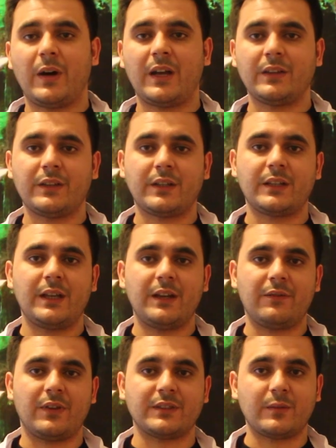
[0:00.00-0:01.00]
Bayanlarda
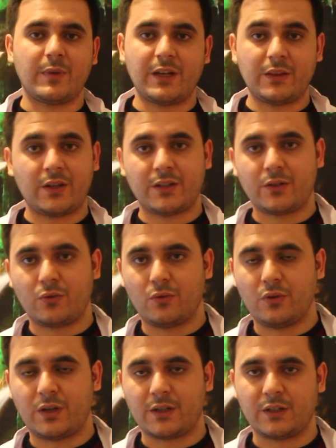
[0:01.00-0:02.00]
en fazla bayanlarda
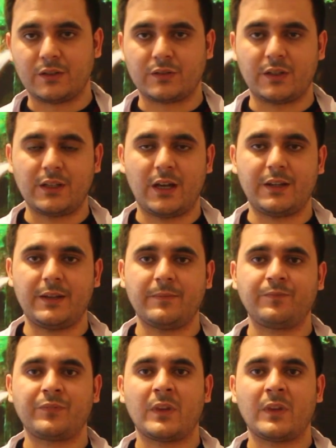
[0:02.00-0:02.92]
görülüyor arkadaşlar. Yani